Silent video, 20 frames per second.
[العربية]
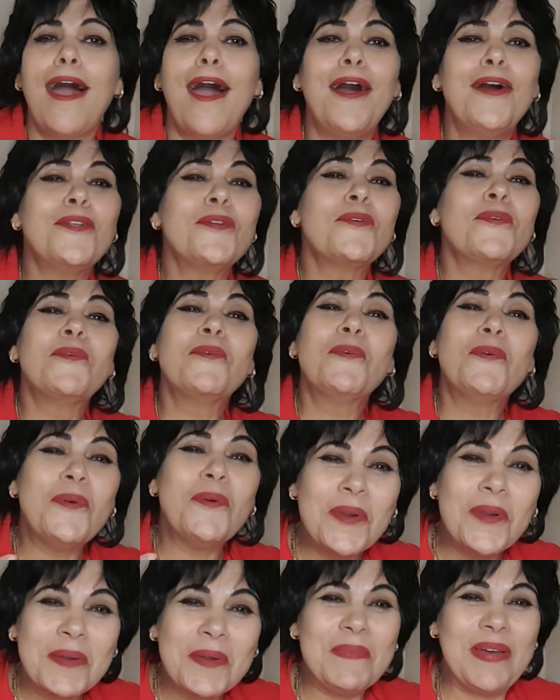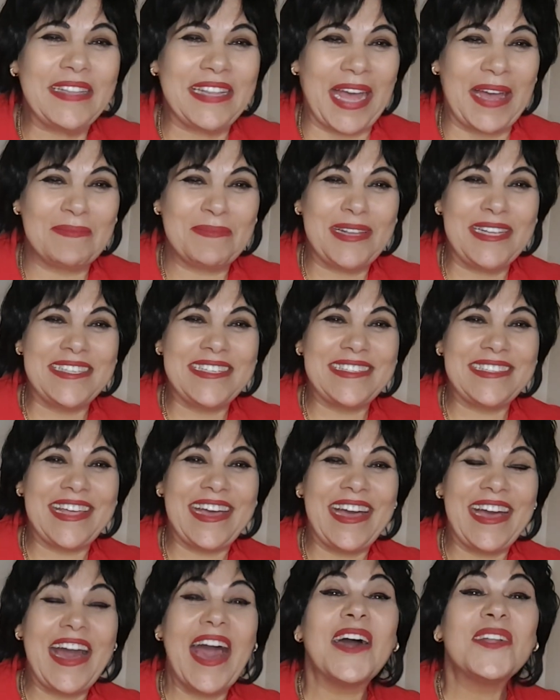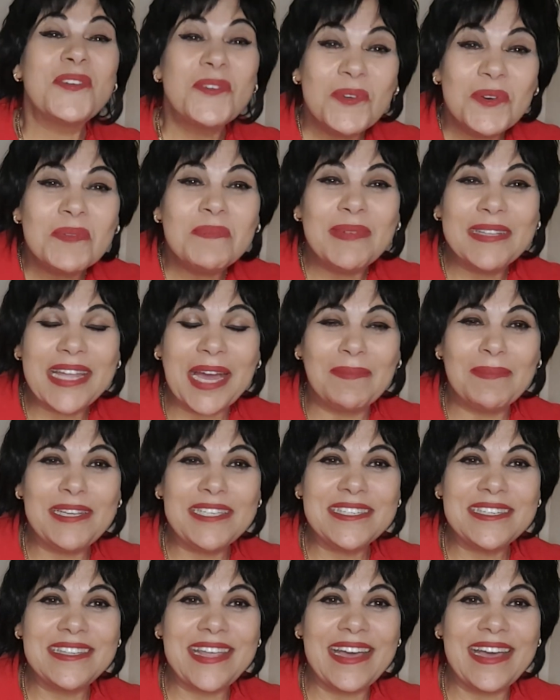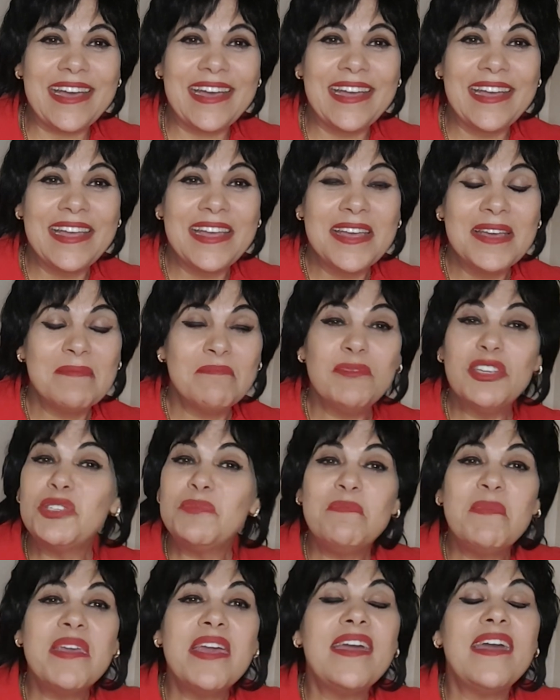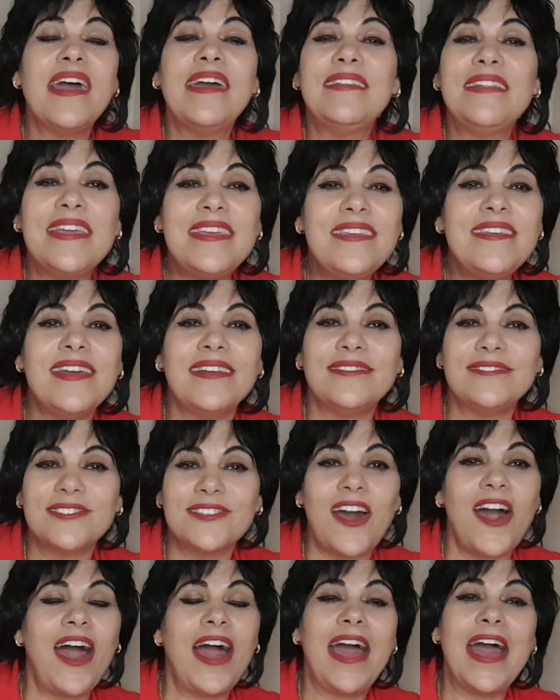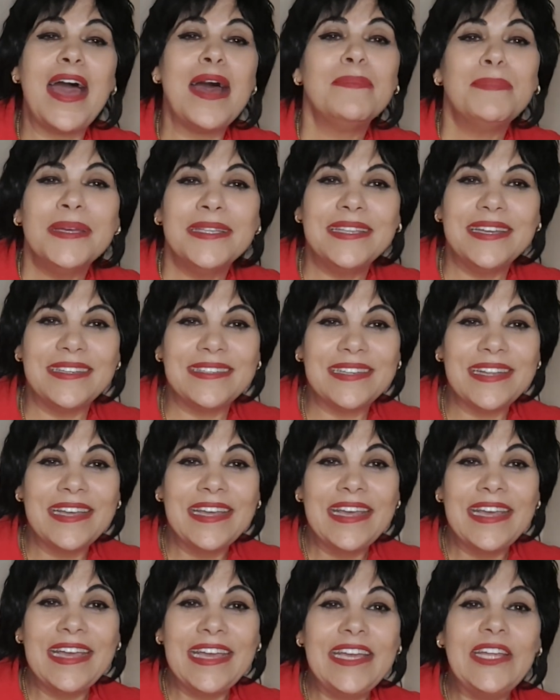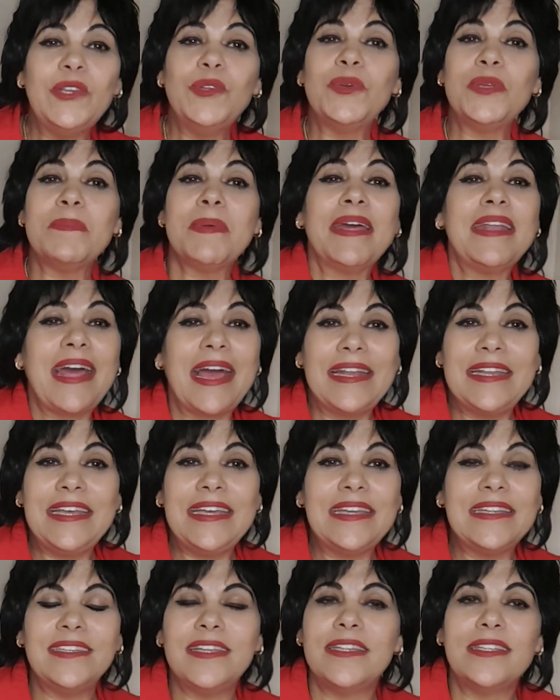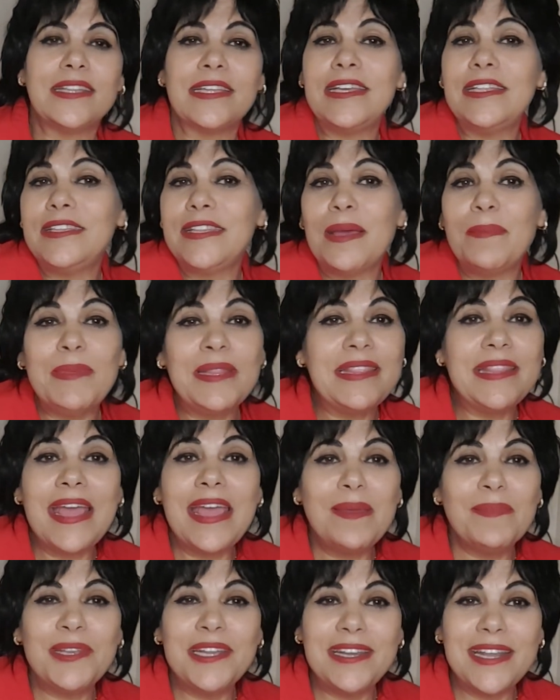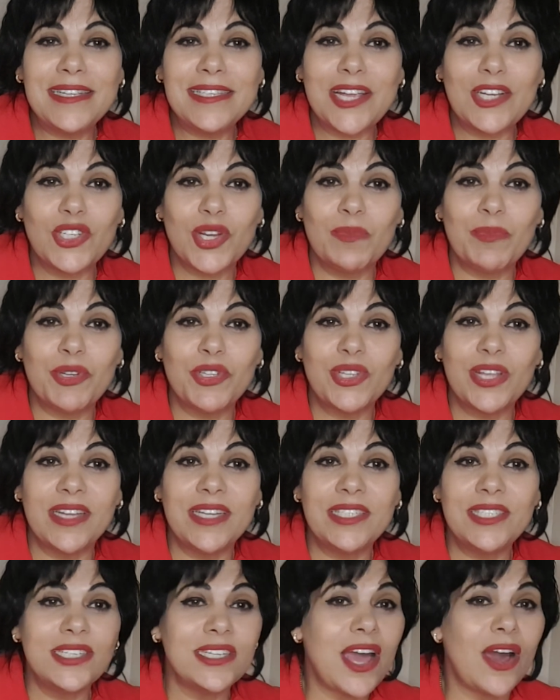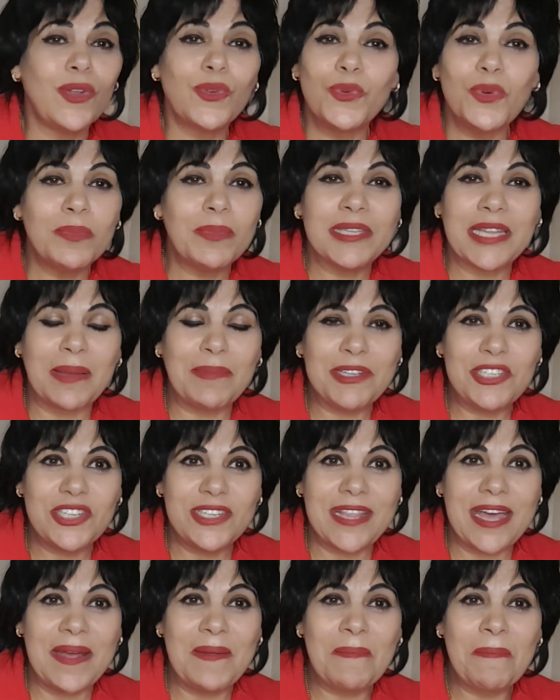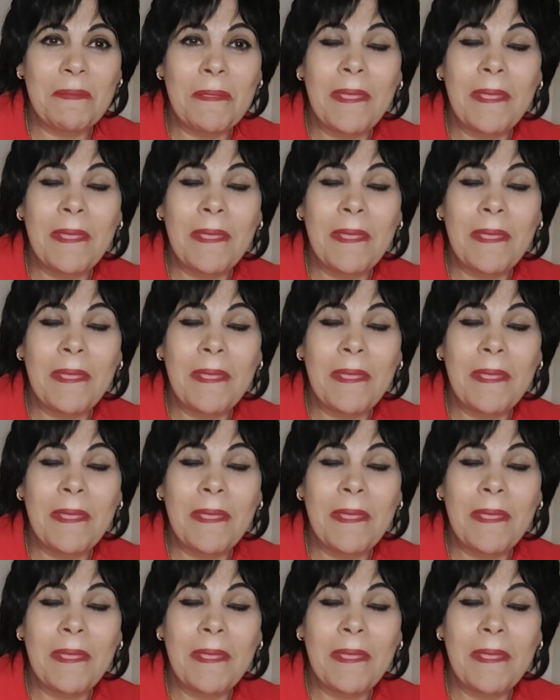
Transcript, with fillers: ارجوك ما تعملش ده ارجوك ما تعملش ده مش مهنيا صح ابدا انه يبان عليك ان انت متضايق من الناس عشان ما اشتريتش ارجوك ما تعملش ده